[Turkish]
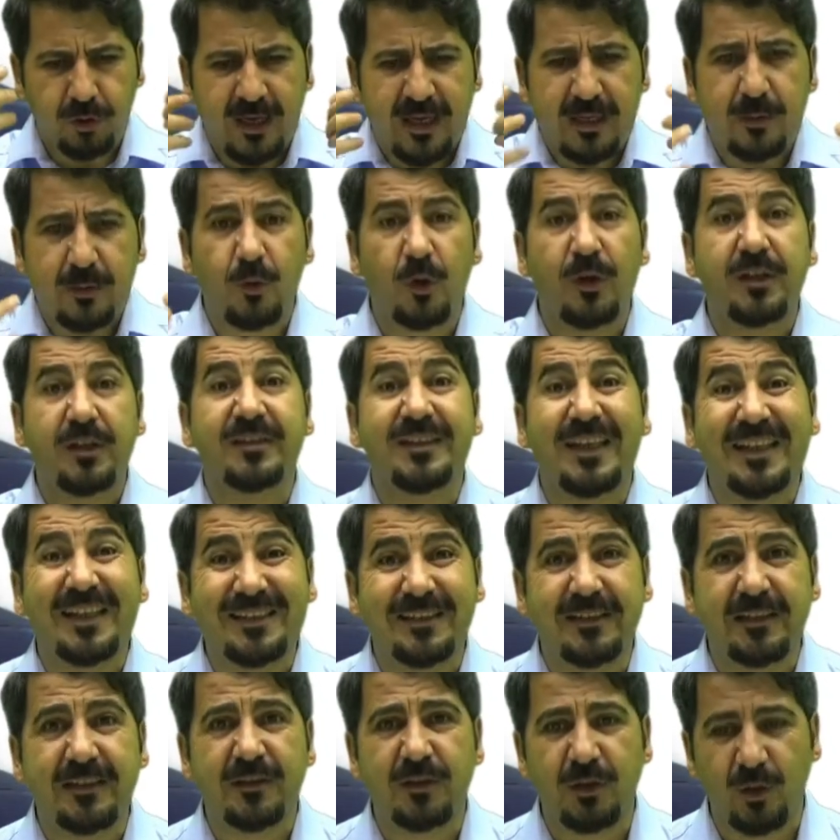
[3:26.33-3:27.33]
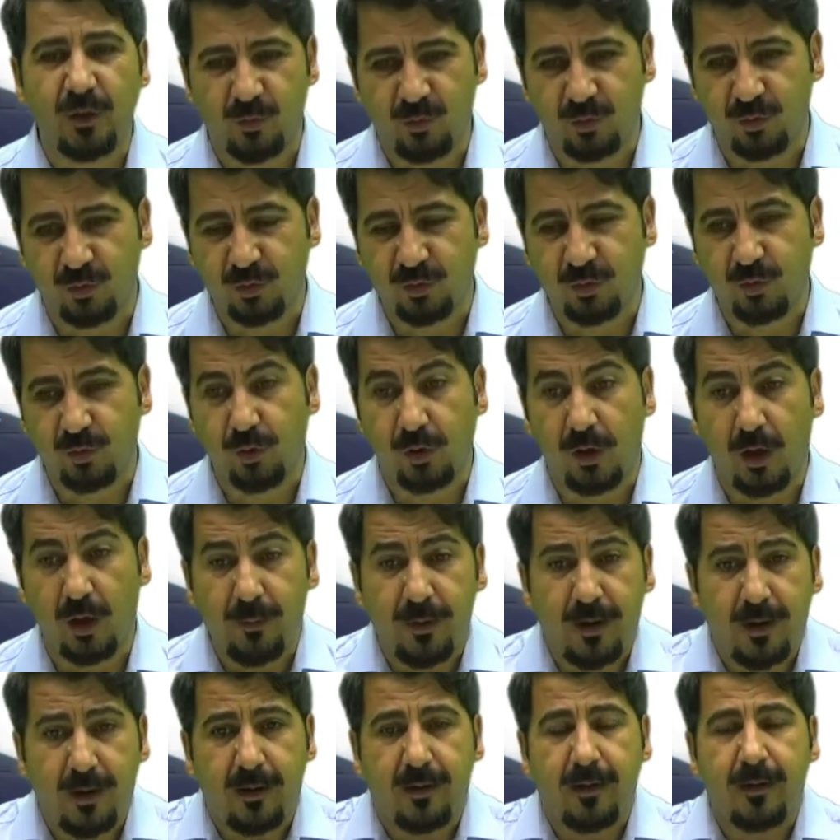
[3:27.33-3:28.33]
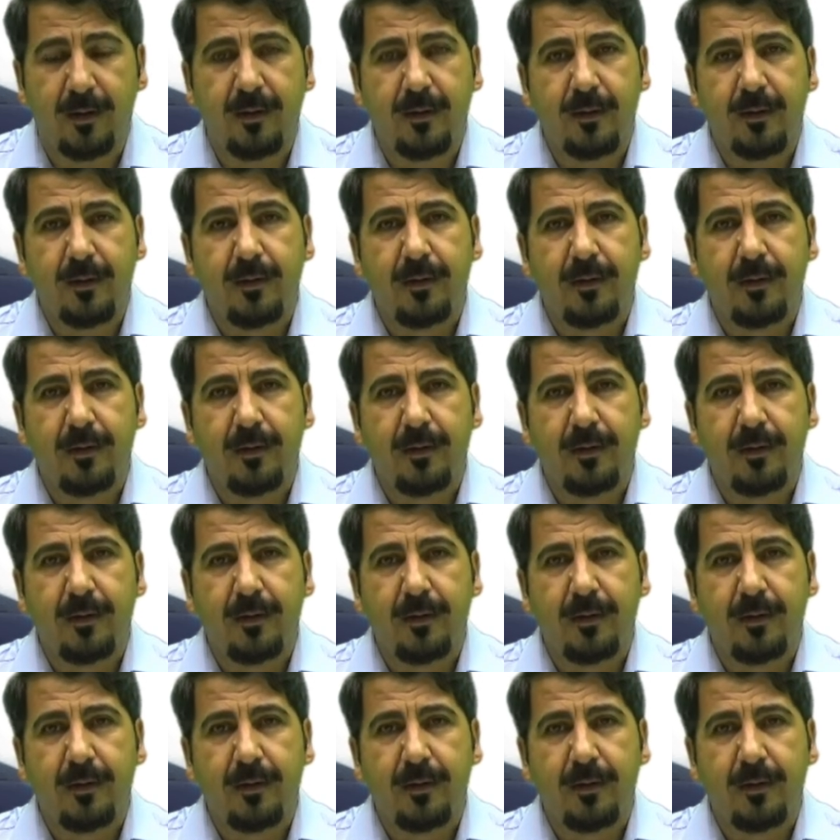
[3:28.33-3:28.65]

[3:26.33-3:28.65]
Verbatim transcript: Yani böyle sessizce konuşuluyor ama